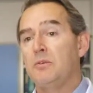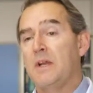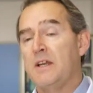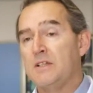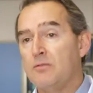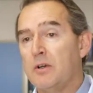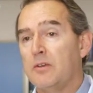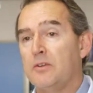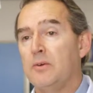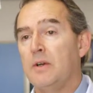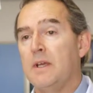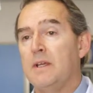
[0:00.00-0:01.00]
un gran
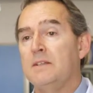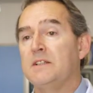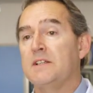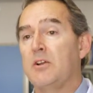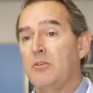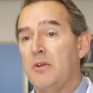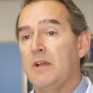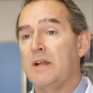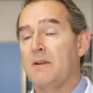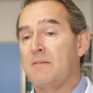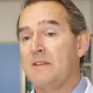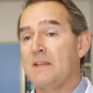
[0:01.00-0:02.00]
esfuerzo en desarrollar
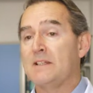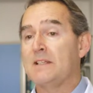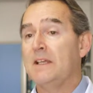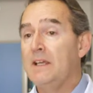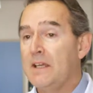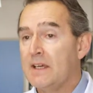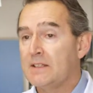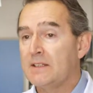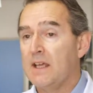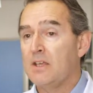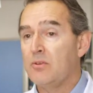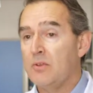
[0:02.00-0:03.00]
herramientas clínicas
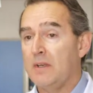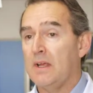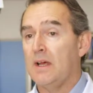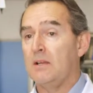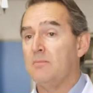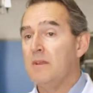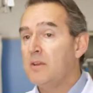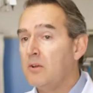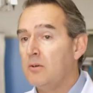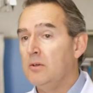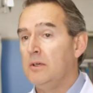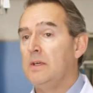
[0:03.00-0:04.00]
que ayuden al
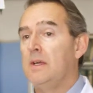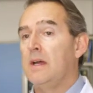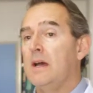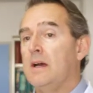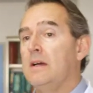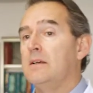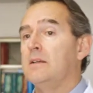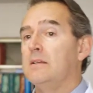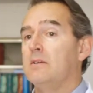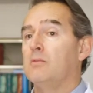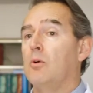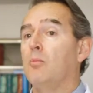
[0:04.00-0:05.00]
médico a
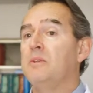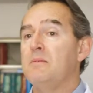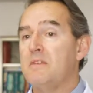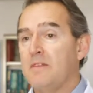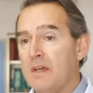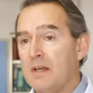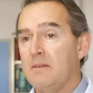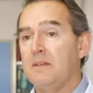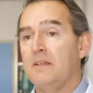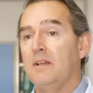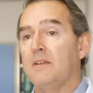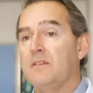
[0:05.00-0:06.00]
eh, optimizar la
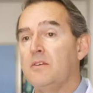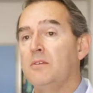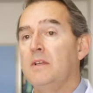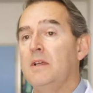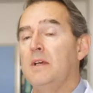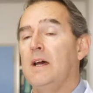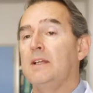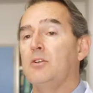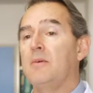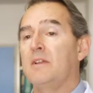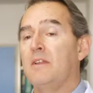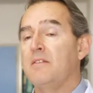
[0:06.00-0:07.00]
ventilación, a
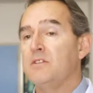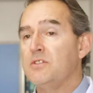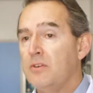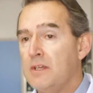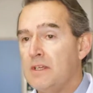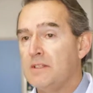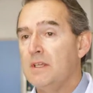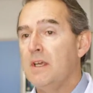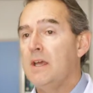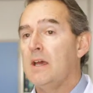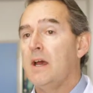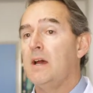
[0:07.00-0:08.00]
tomar decisiones,
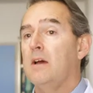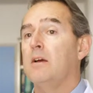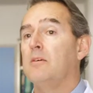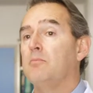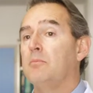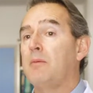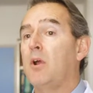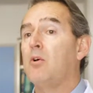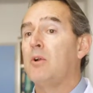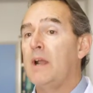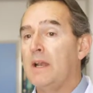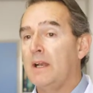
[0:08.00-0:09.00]
a
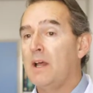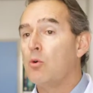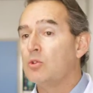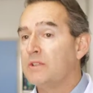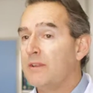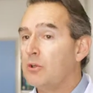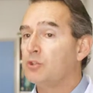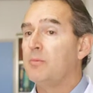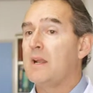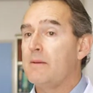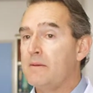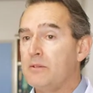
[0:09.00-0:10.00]
mejorar el ajuste de los
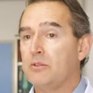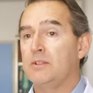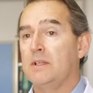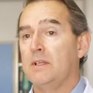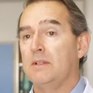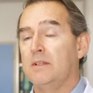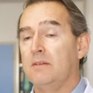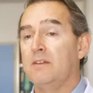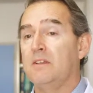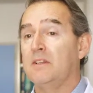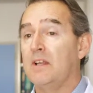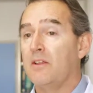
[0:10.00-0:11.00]
parámetros del
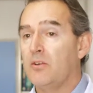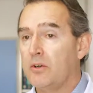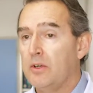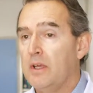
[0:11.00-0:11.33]
ventilador